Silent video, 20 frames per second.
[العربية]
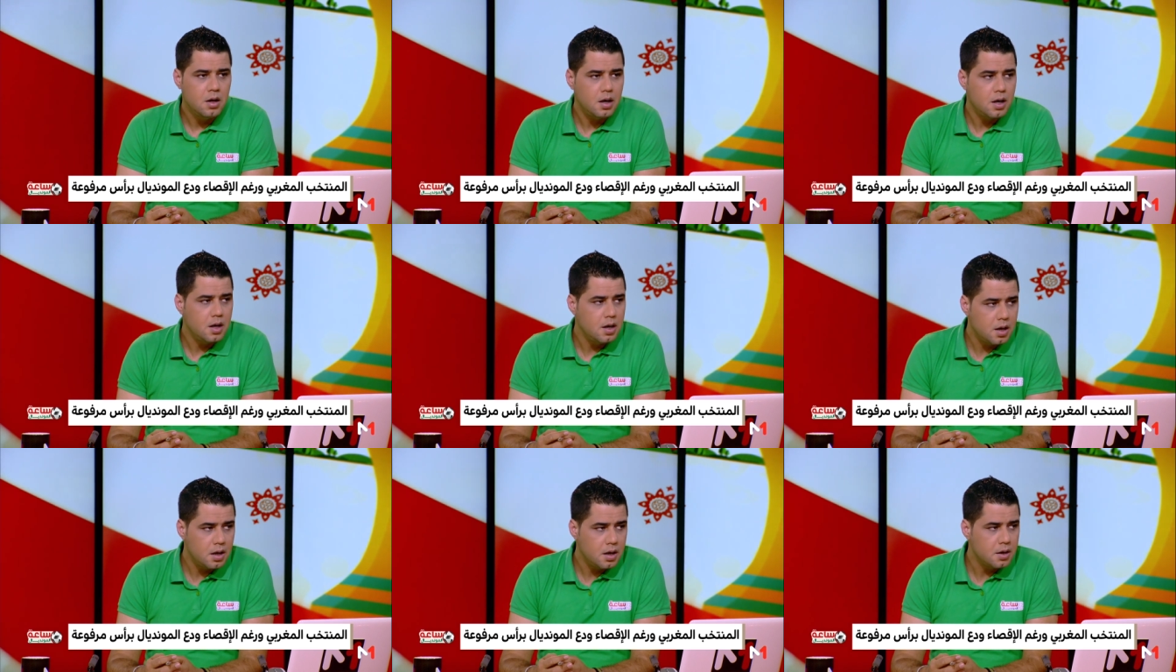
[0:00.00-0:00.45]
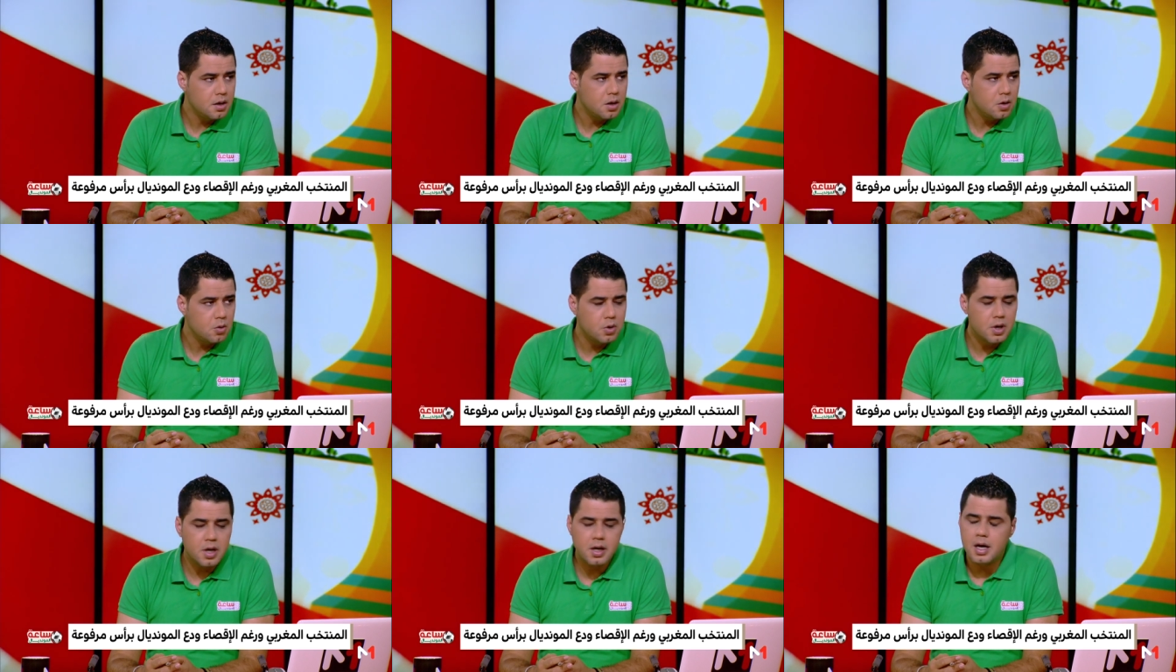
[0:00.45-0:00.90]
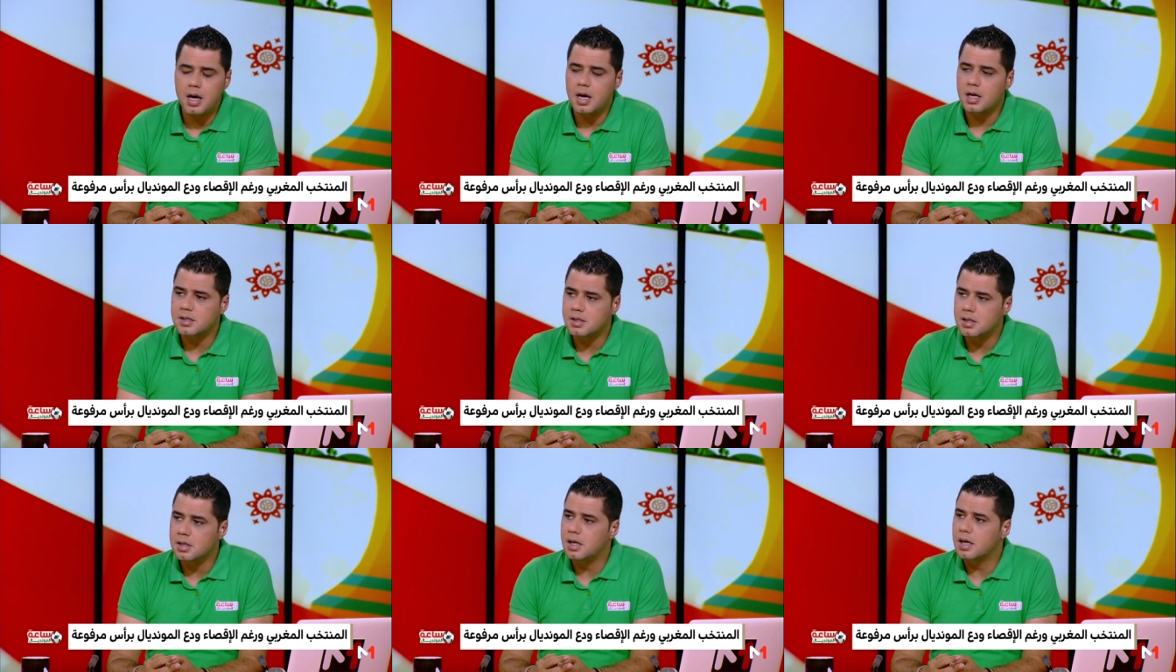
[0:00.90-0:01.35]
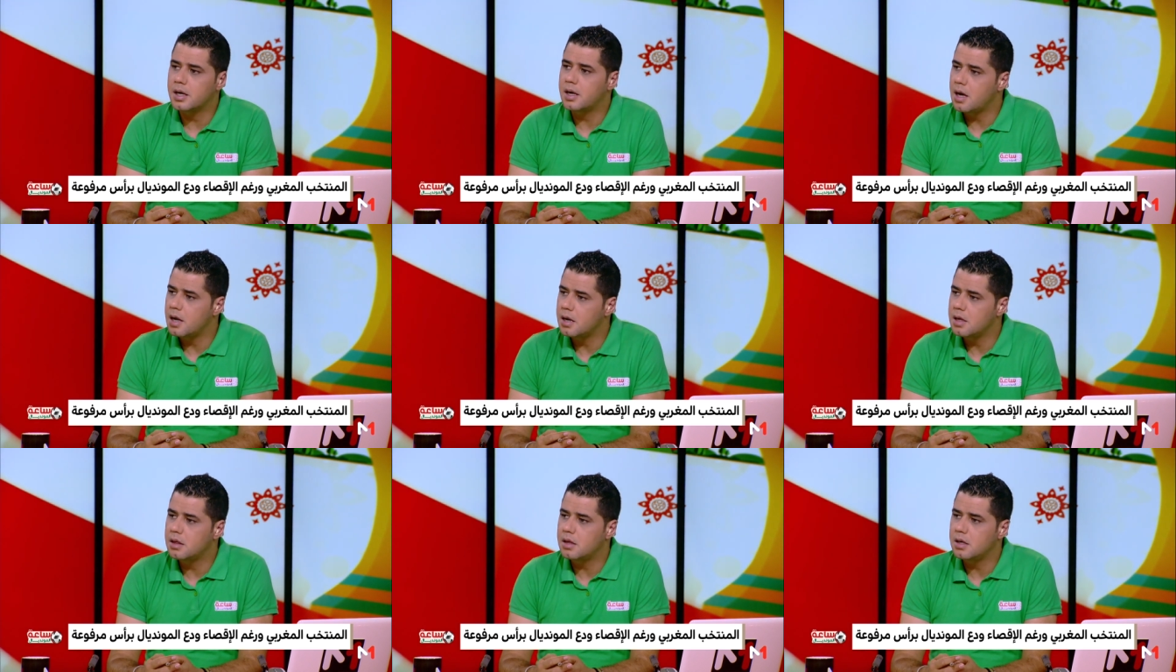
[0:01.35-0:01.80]
على ان هناك حصيله
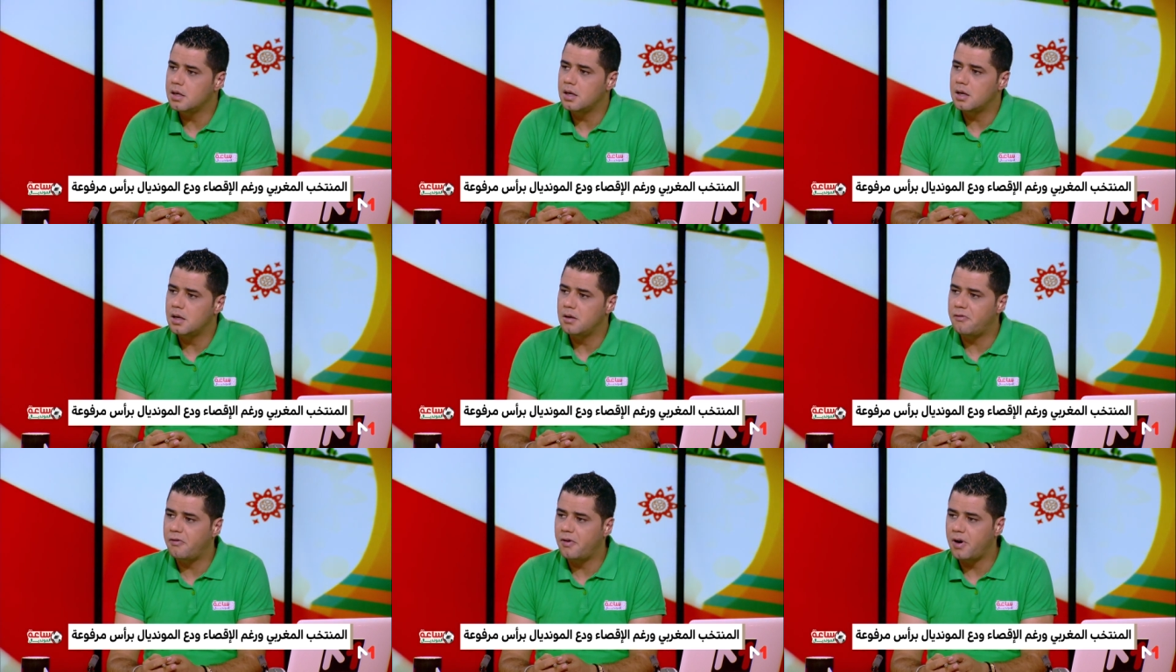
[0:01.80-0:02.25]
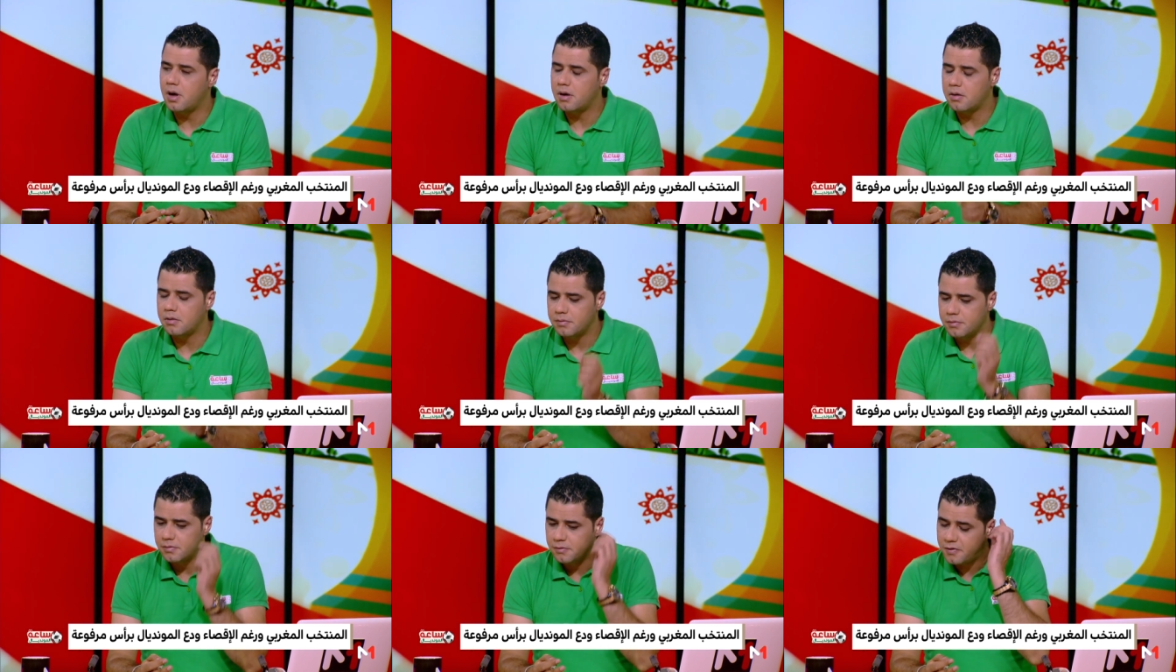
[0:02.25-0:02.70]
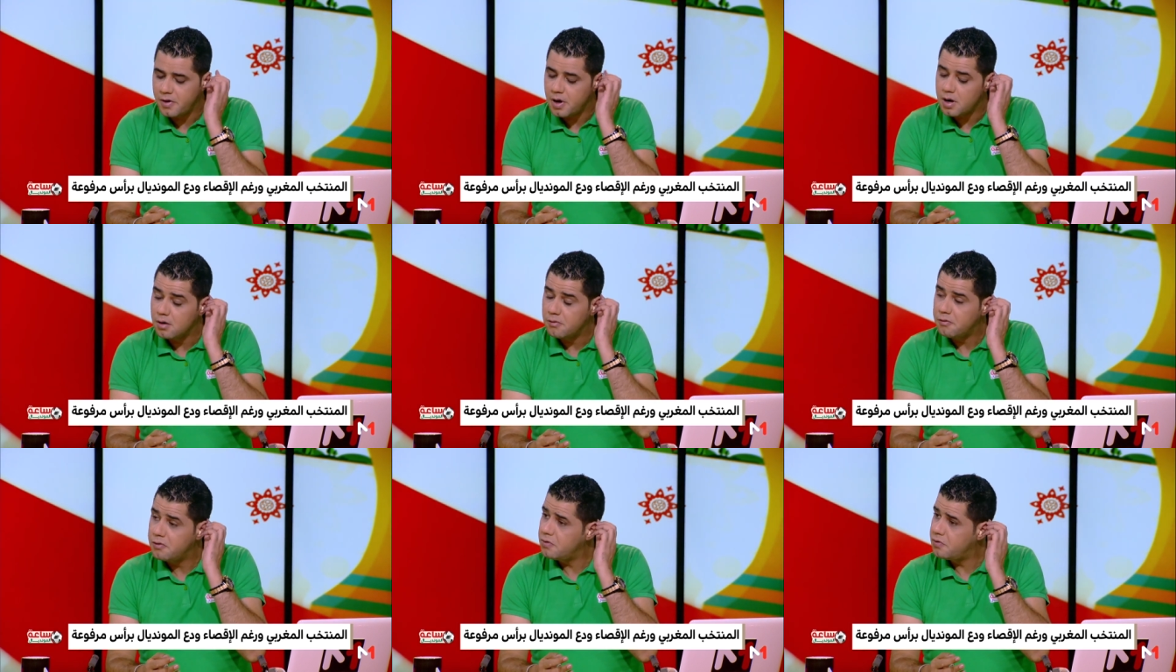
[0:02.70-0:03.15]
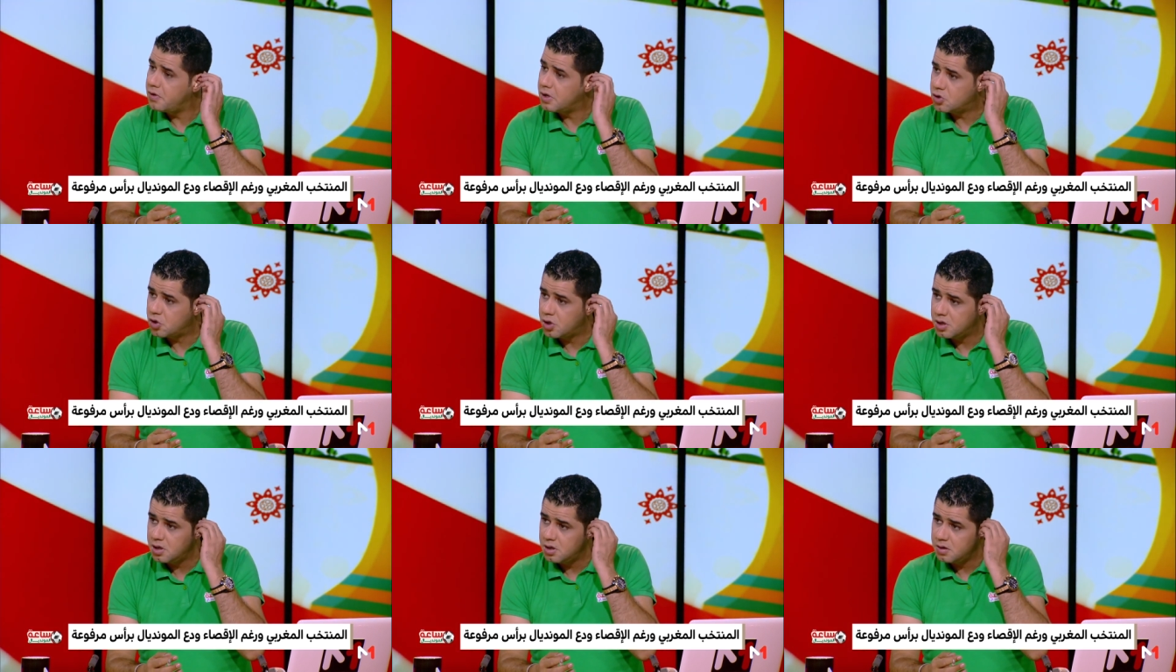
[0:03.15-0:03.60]
كارثيه للفار كفار الفيفا
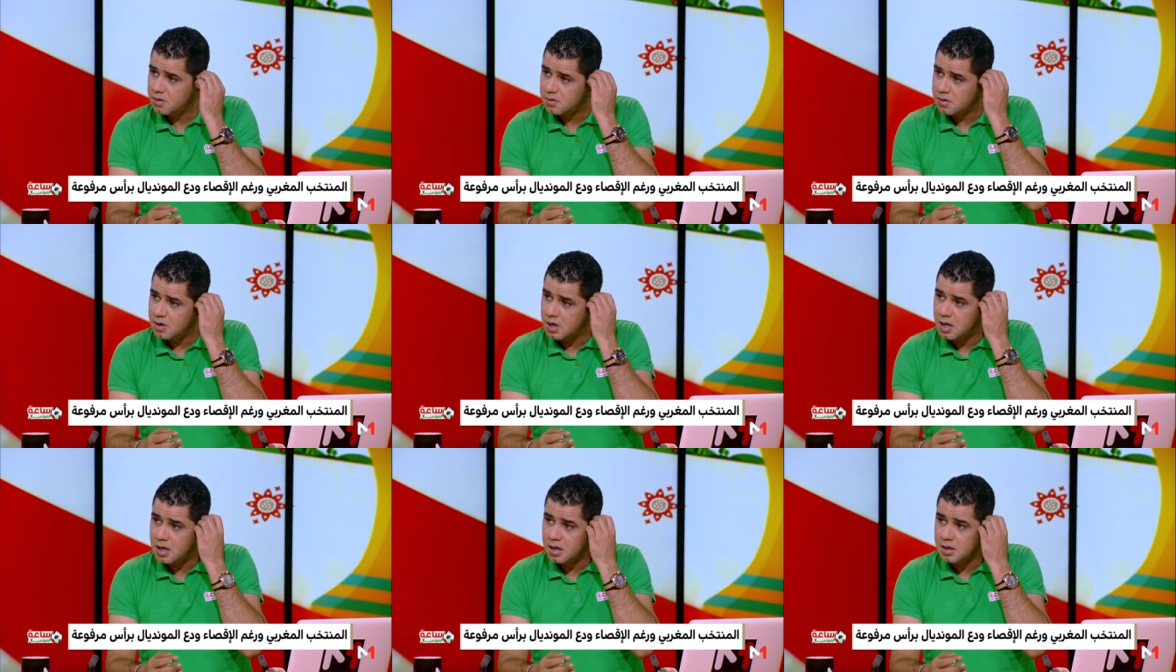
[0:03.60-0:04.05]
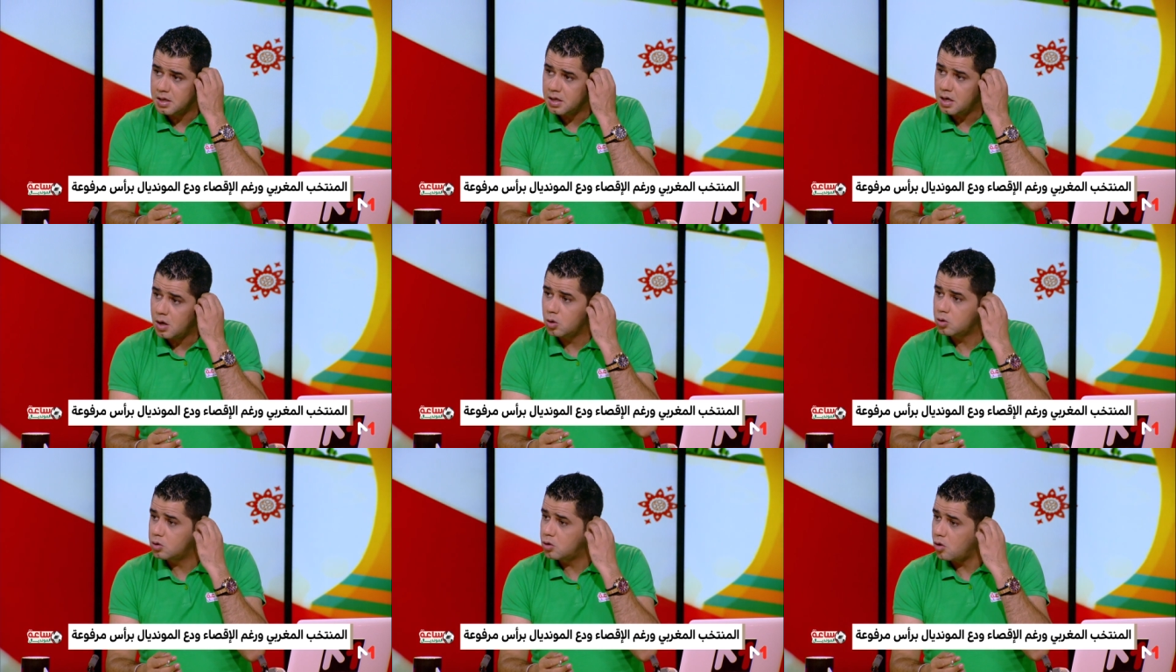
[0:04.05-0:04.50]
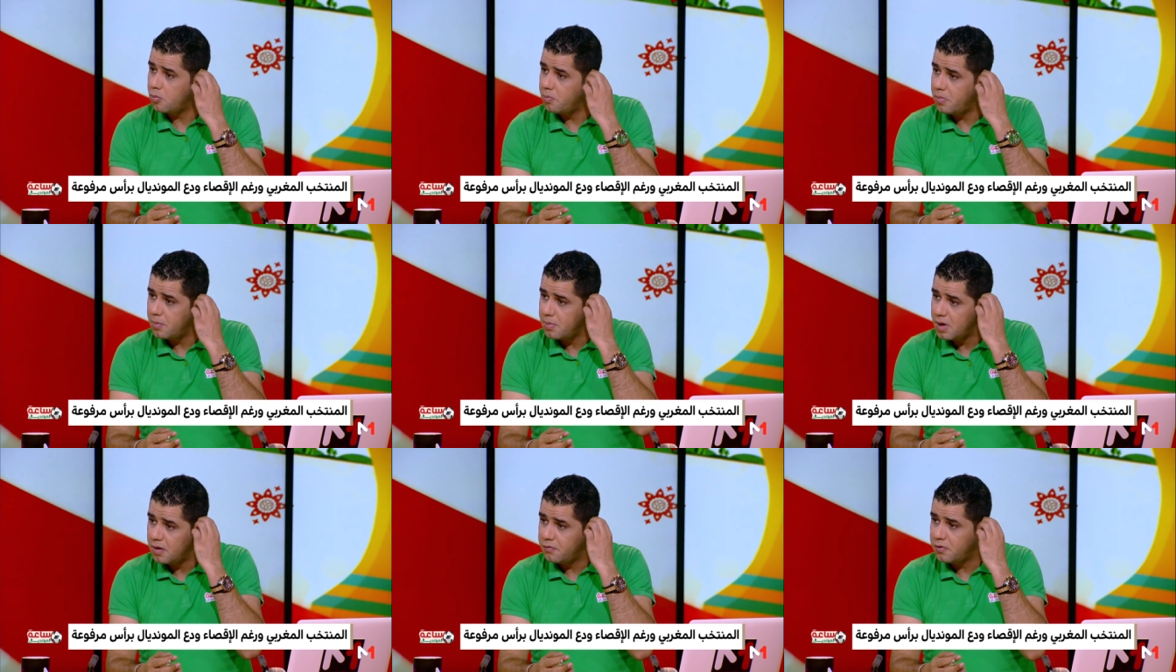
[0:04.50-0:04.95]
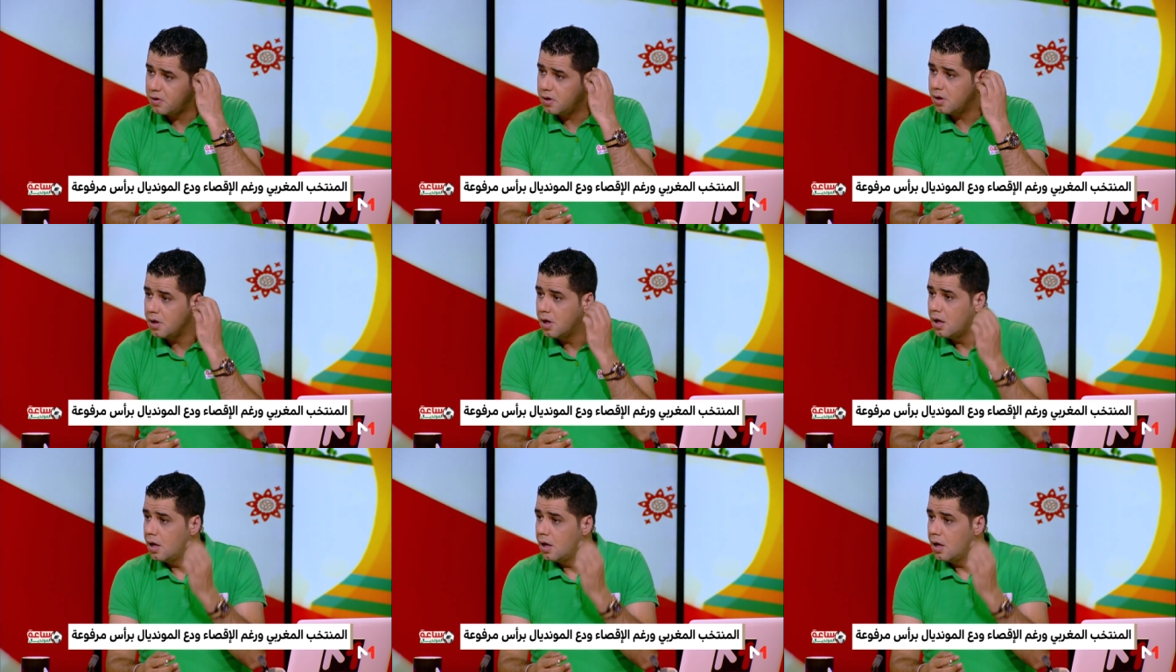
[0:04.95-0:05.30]
الجديد الذي يعض ربما في